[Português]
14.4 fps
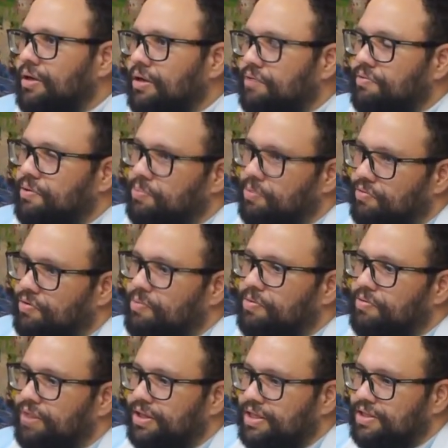Falei, pô, vou
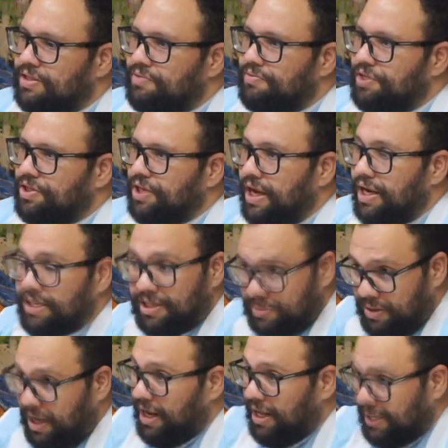aproveitar esses 20 reais. Ela,
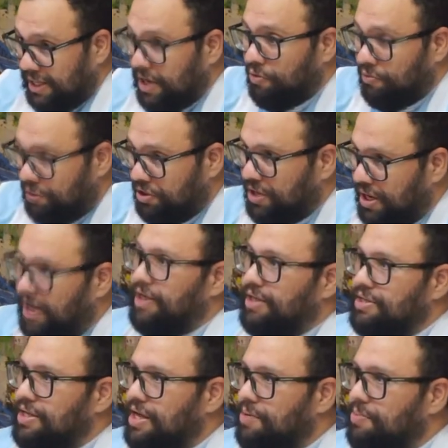ela deu 20
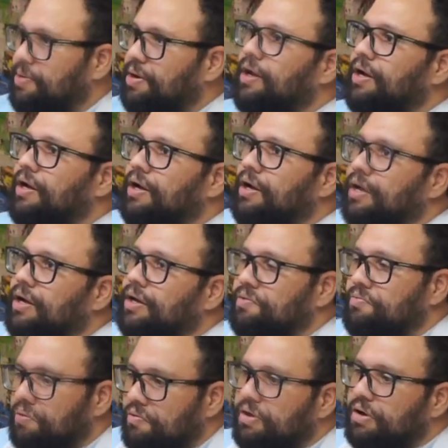reais na época. E
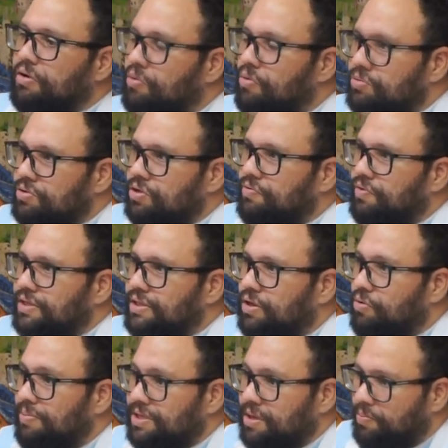vou ver o que consigo fazer. Eu
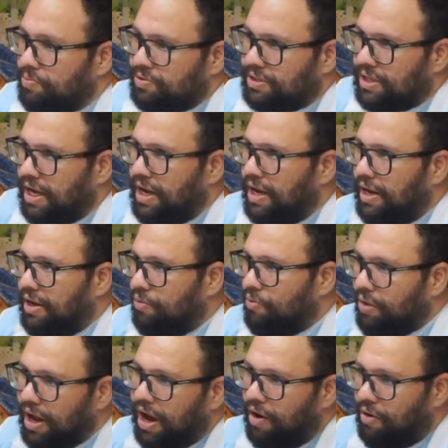comecei a postar um
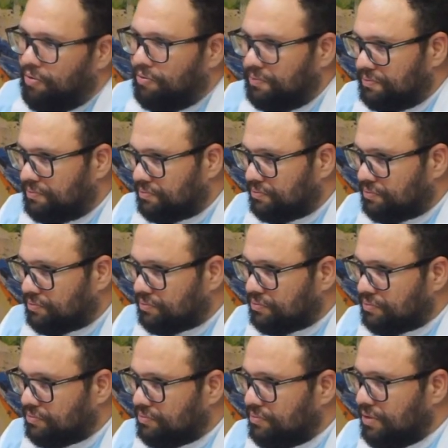real,
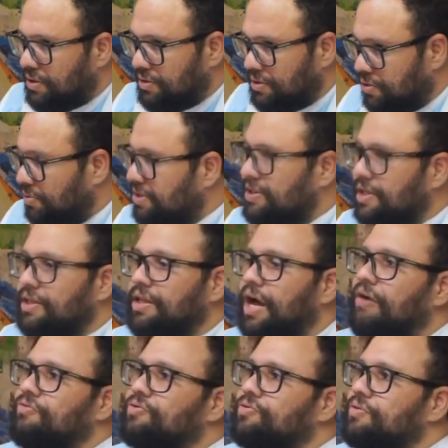50
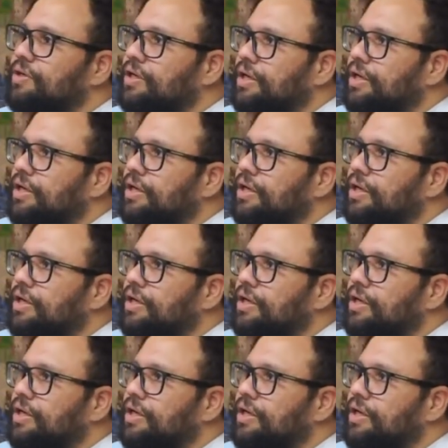centavos.